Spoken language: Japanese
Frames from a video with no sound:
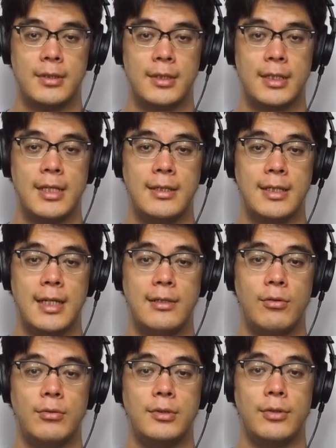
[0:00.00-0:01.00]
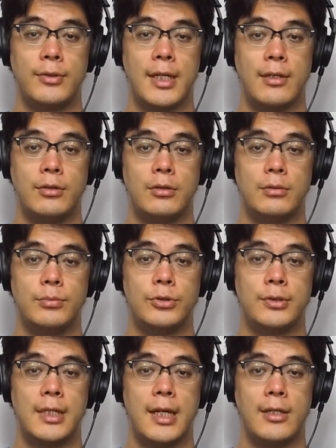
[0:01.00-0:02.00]
近代日本における
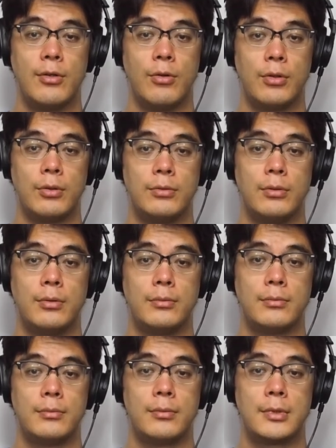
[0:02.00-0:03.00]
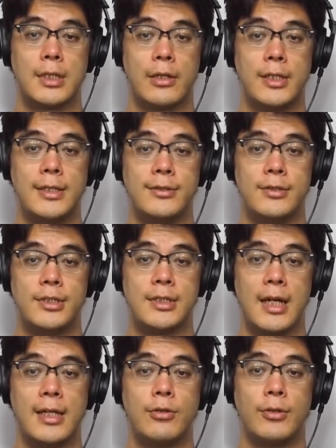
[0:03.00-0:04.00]
文芸評論の確立し
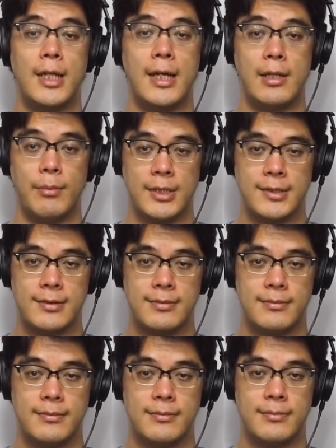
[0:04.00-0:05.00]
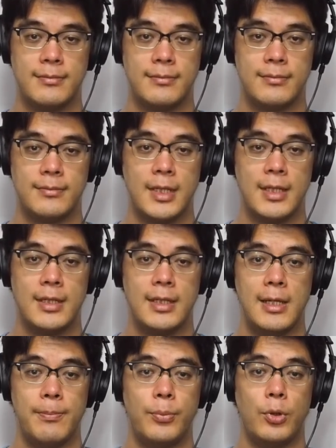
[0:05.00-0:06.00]
た人であります。
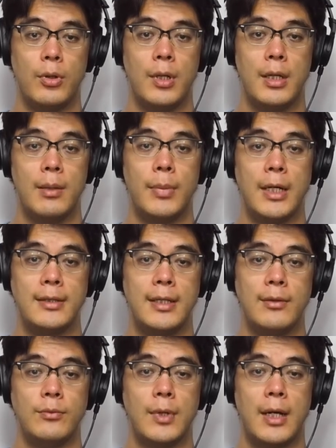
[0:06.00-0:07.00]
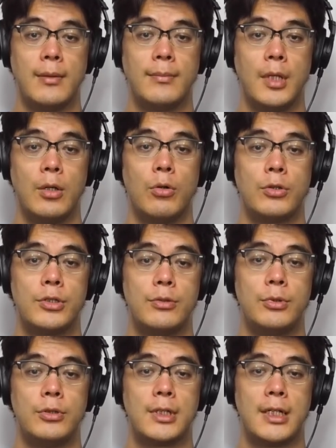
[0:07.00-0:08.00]
一方、晩年は保守
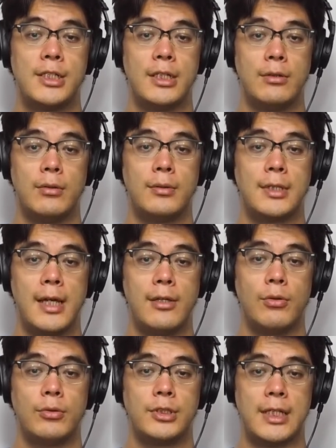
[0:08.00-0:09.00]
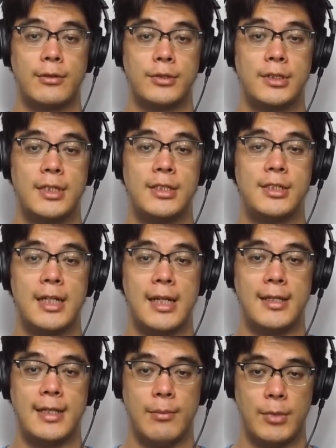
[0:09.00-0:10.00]
文化人の代表者として知られ
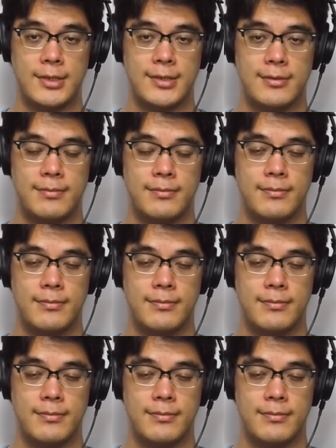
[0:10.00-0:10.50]
ています。